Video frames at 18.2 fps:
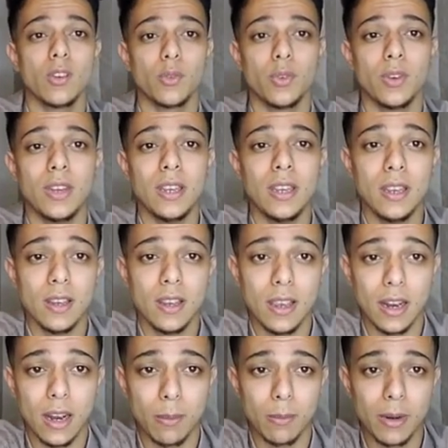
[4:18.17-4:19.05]
في
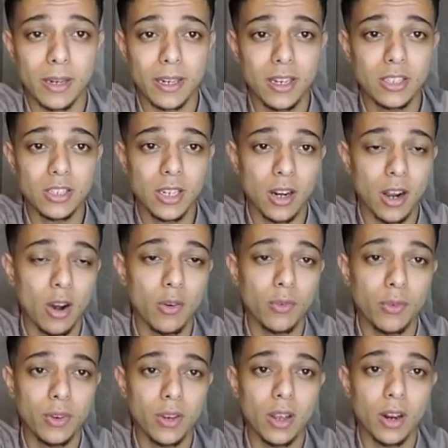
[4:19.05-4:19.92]
الابلكيشن
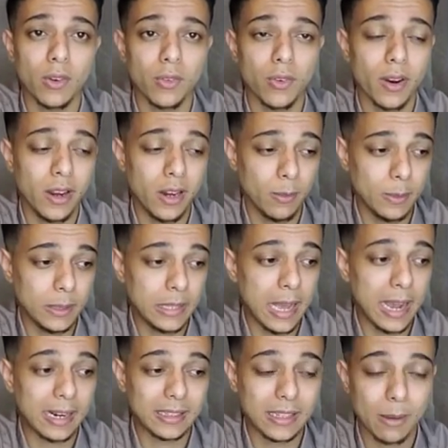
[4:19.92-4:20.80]
او في الفايل
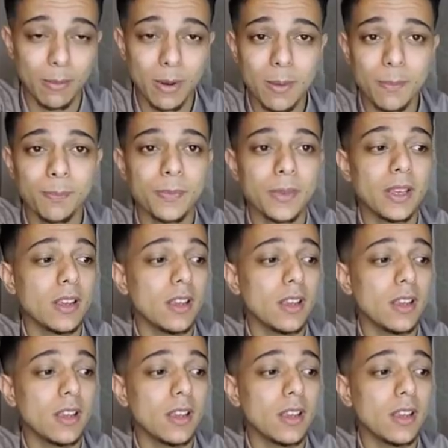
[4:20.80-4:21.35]
بتاعك تمام